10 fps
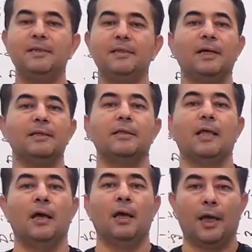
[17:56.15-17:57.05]
Ya bizim
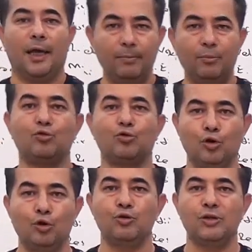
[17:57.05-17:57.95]
aslında en büyük
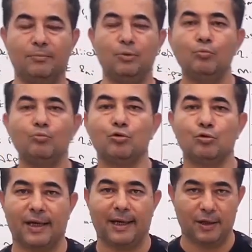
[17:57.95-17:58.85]
sorunumuz ne biliyor
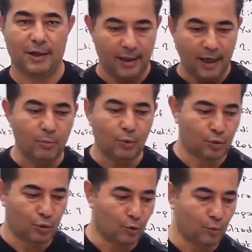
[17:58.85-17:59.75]
musunuz gençler? En büyük
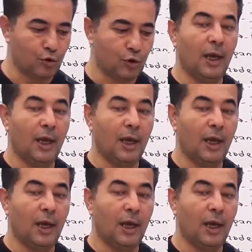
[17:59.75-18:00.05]
sorunumuz